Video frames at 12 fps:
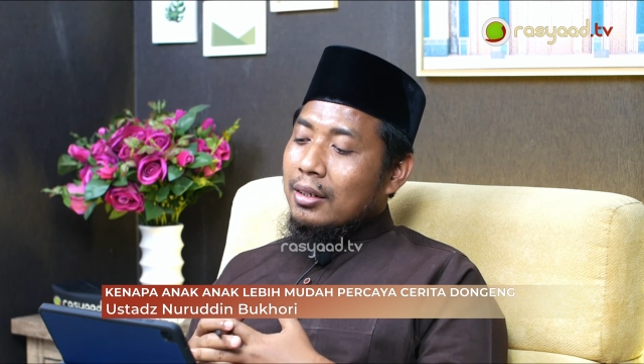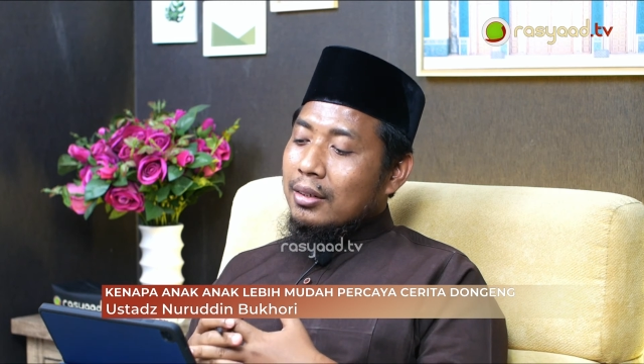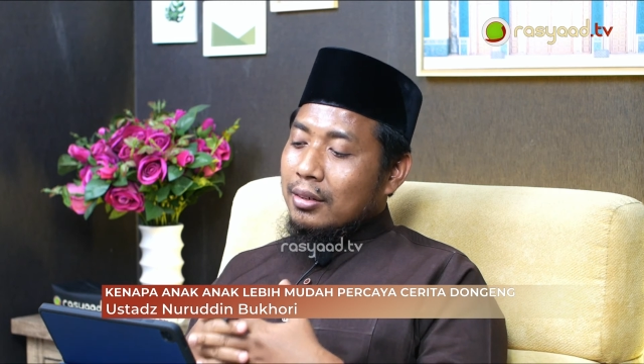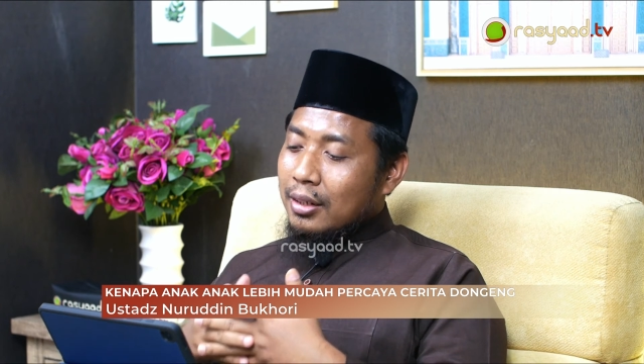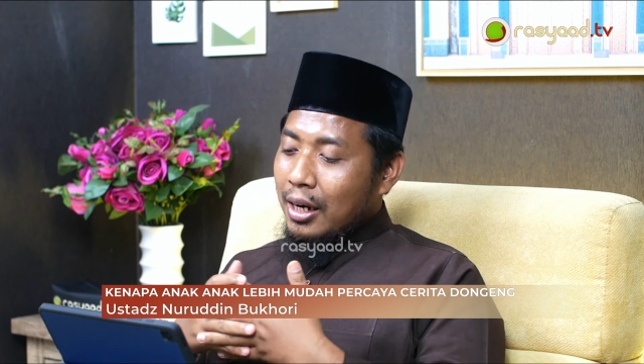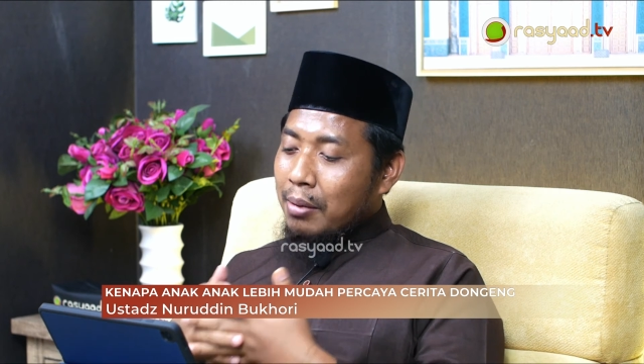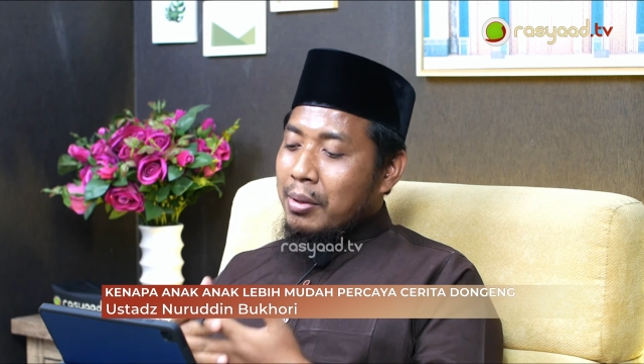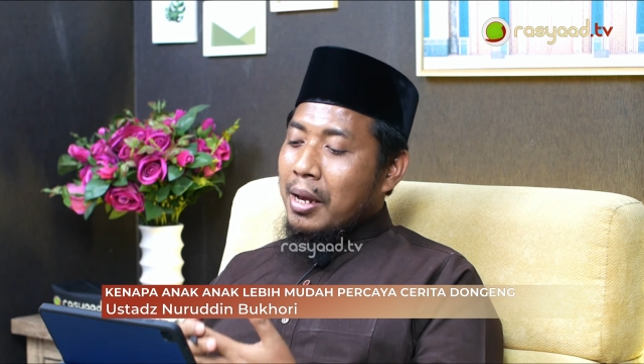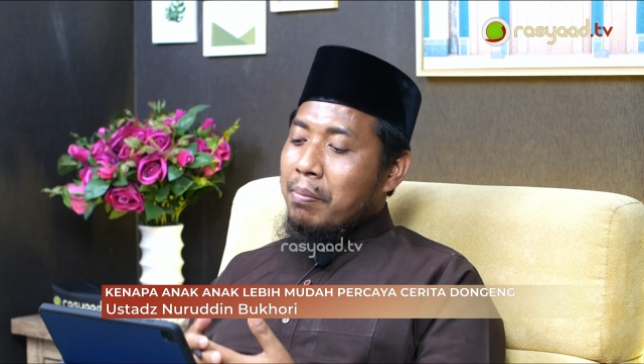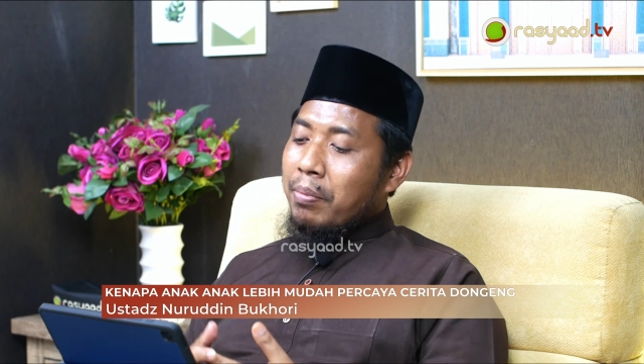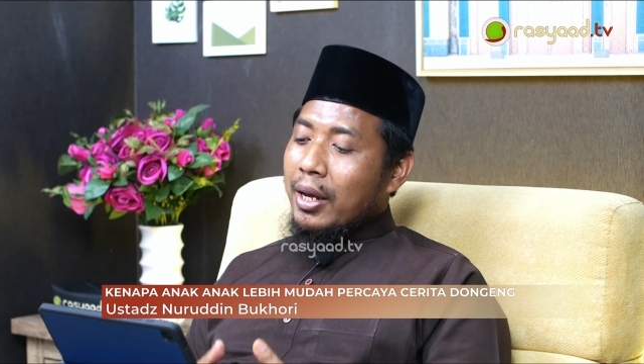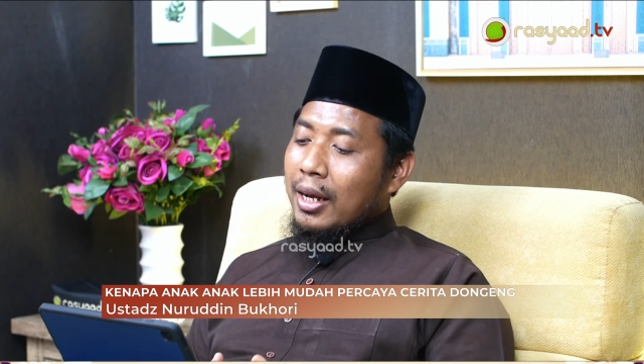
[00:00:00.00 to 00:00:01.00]
sering
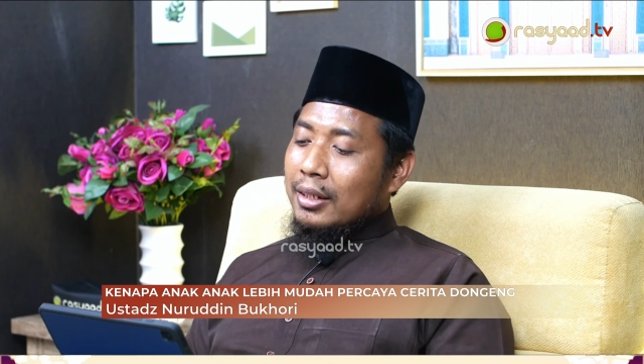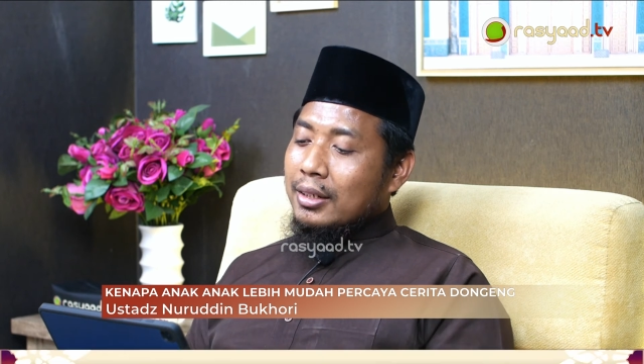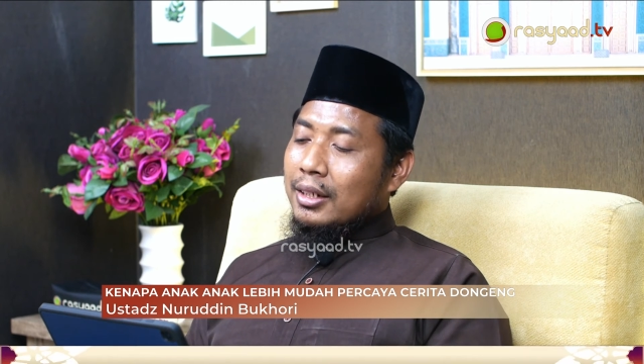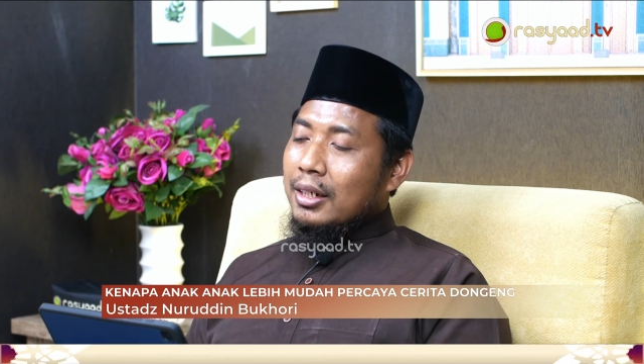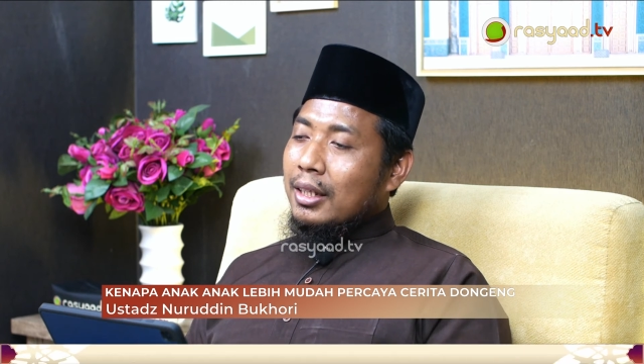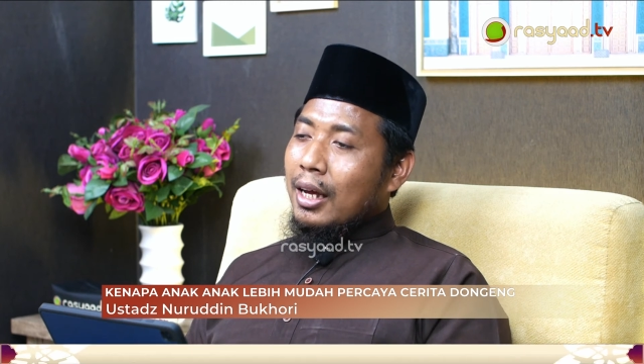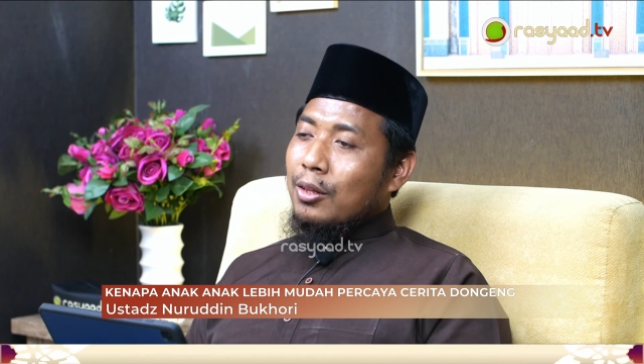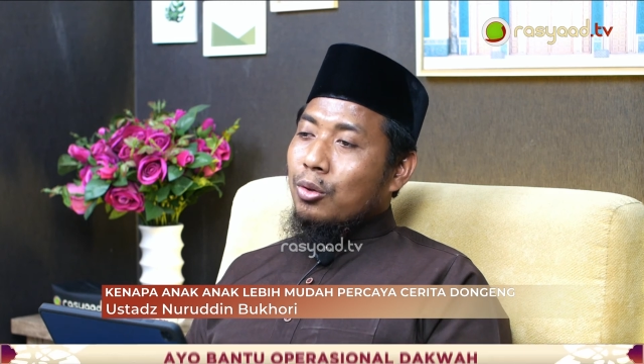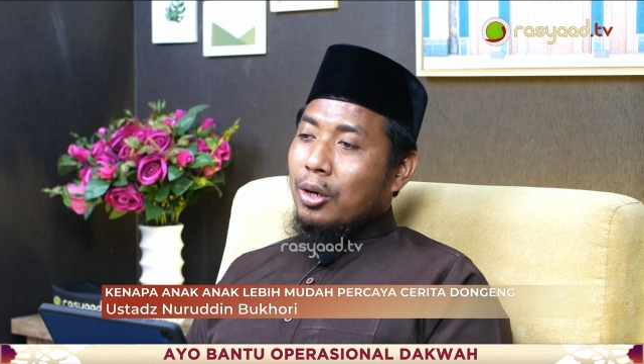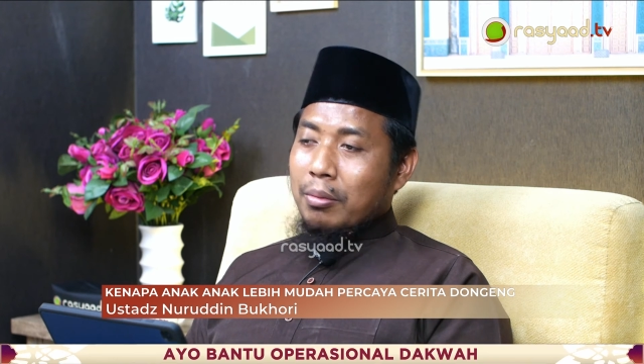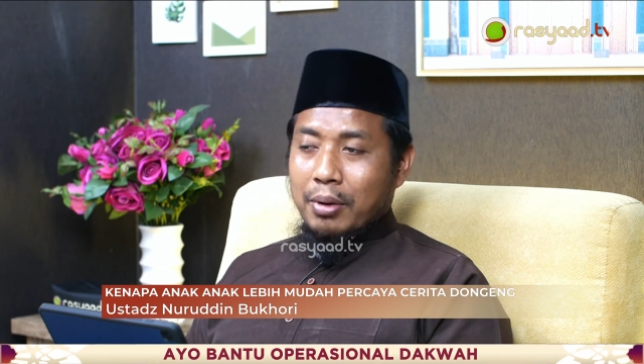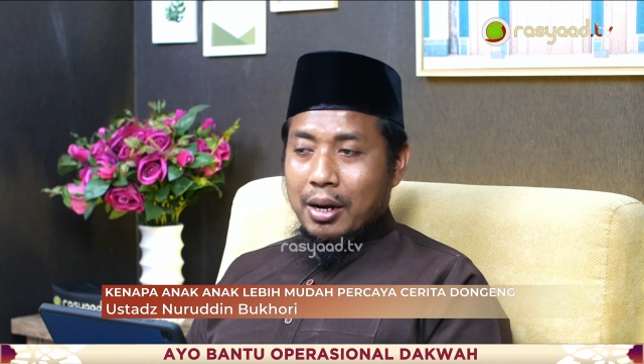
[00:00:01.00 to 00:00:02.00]
menyampaikan cerita
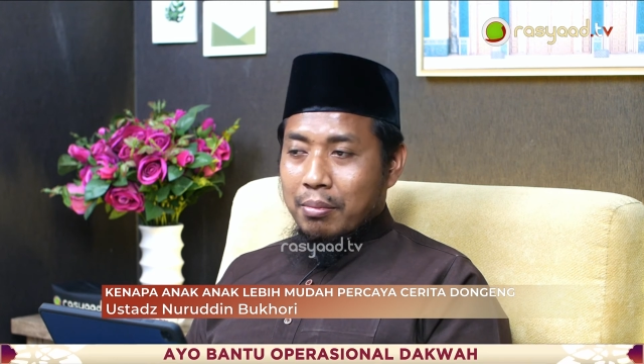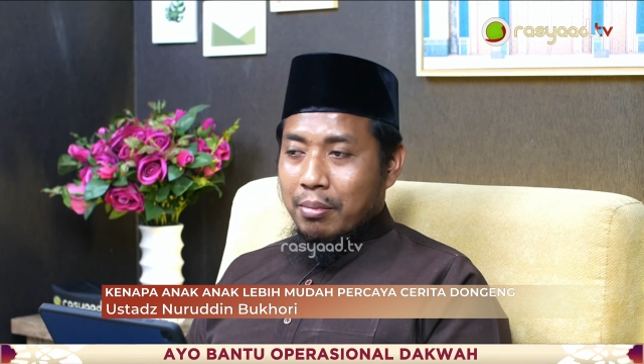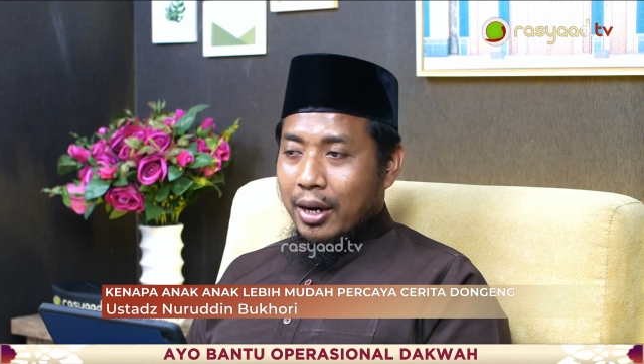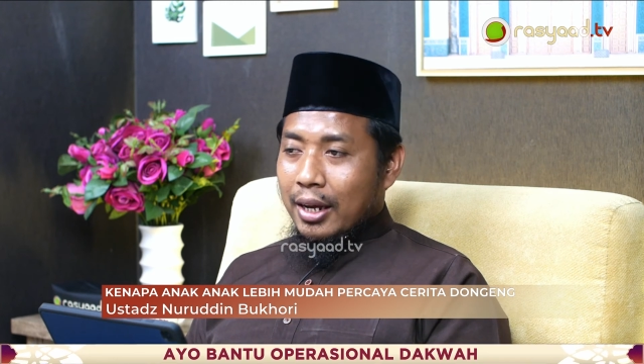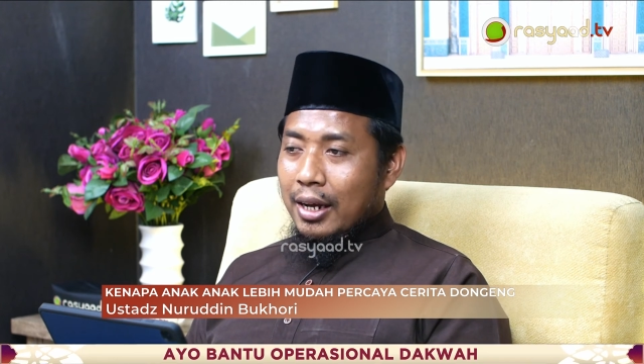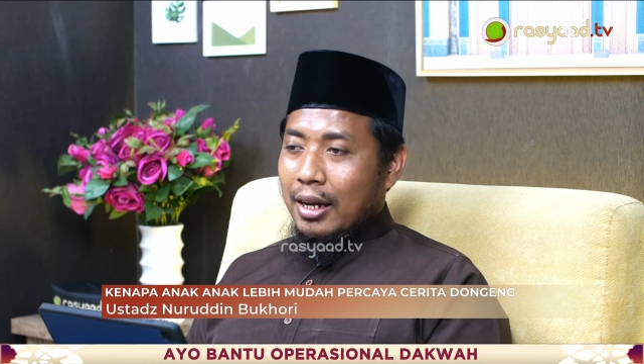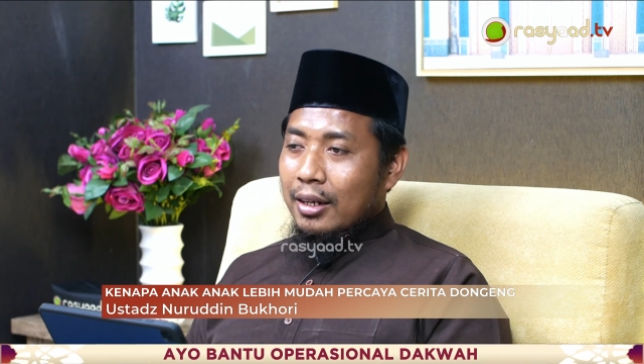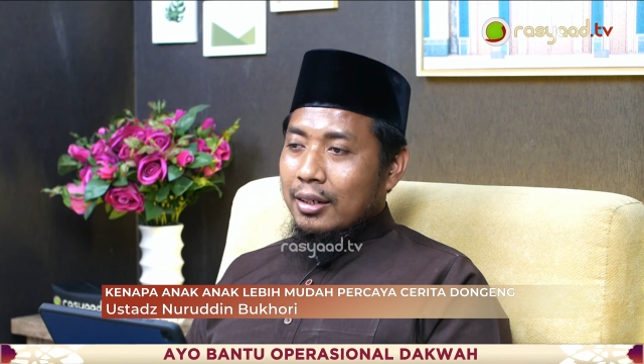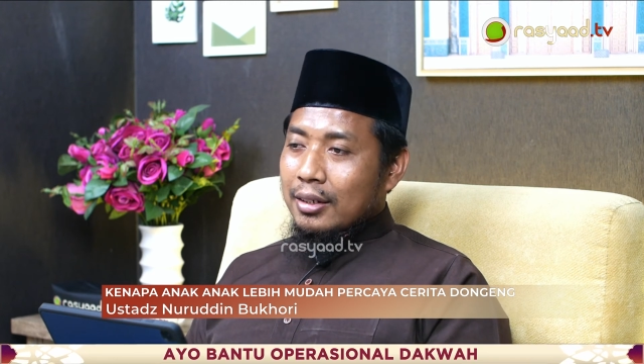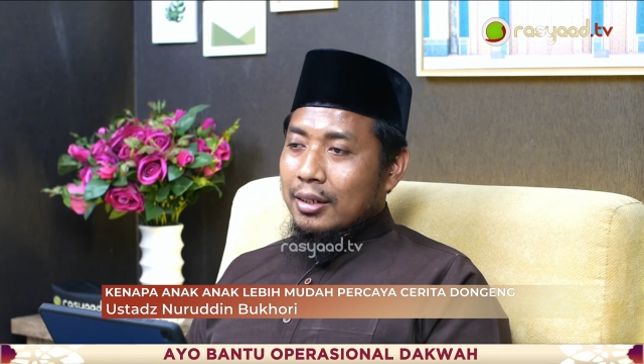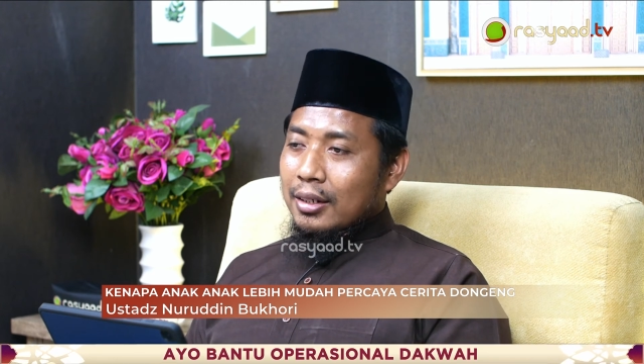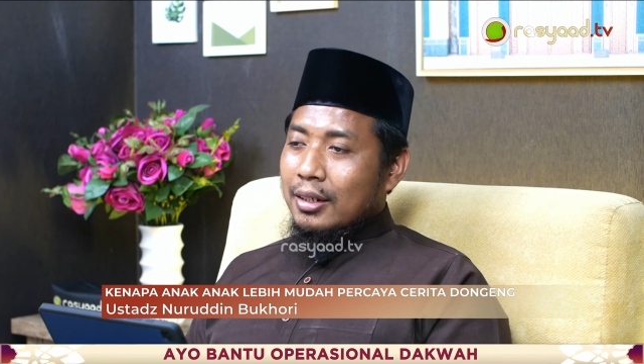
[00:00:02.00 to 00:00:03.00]
itu kepada mereka
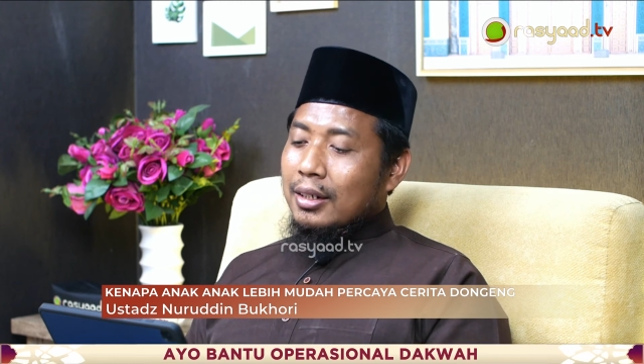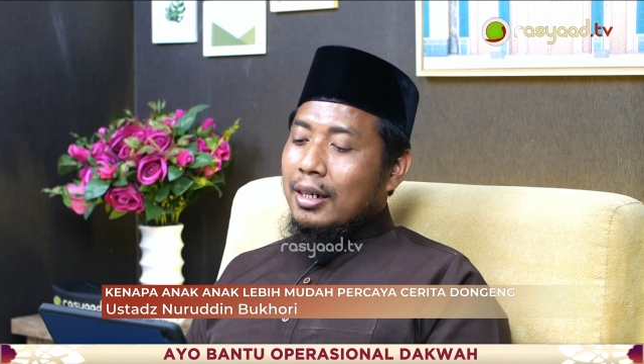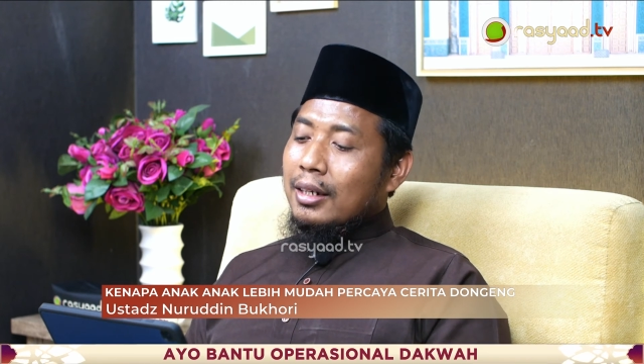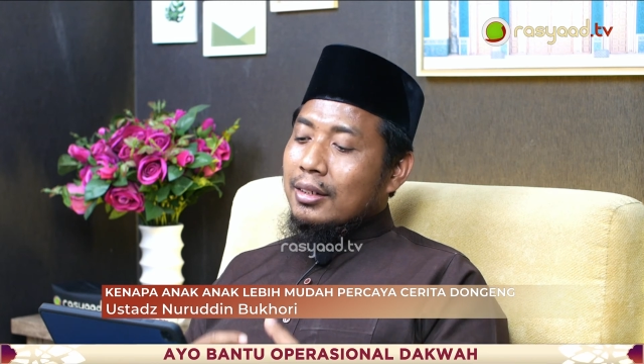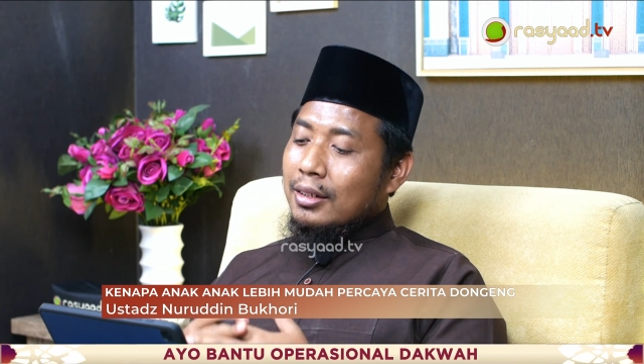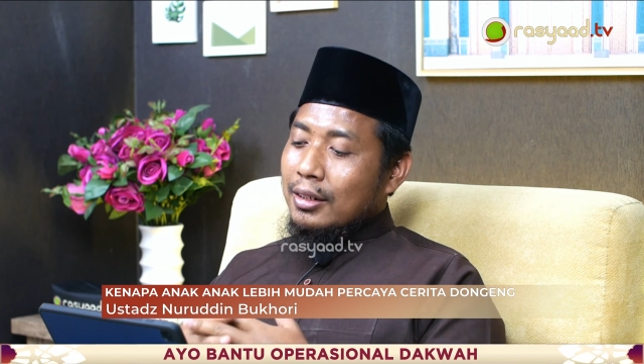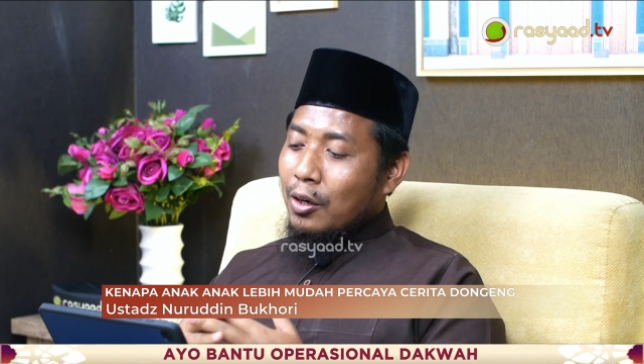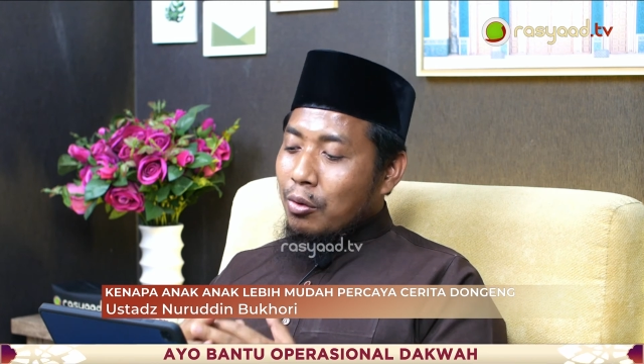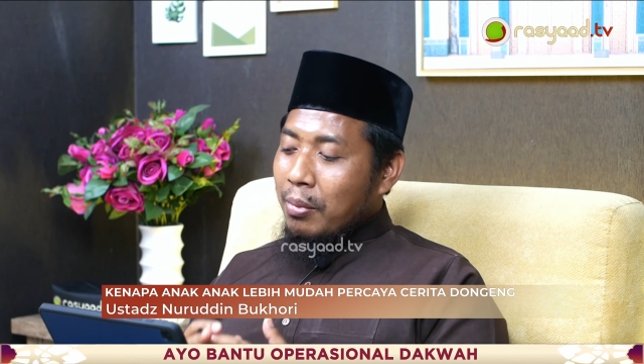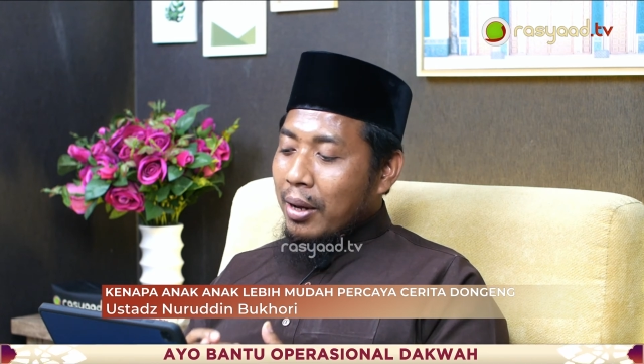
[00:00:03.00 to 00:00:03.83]
dan sejauh